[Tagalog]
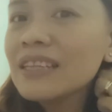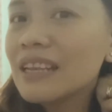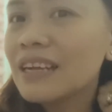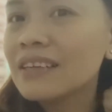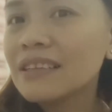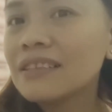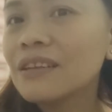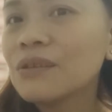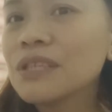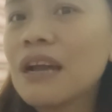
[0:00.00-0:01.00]

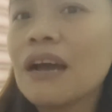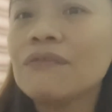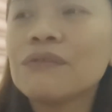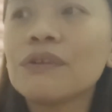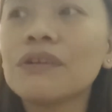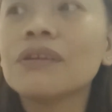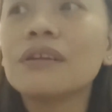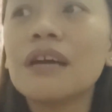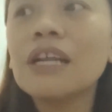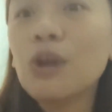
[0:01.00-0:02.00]
nilagnat daw siya
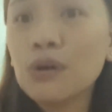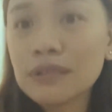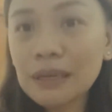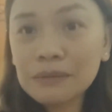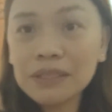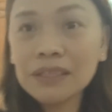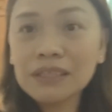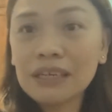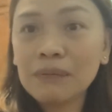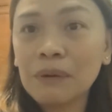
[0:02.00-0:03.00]
after a long time na
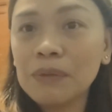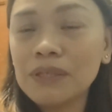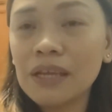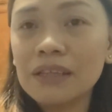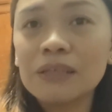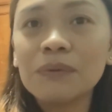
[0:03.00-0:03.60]
hindi siya nagpamasahe.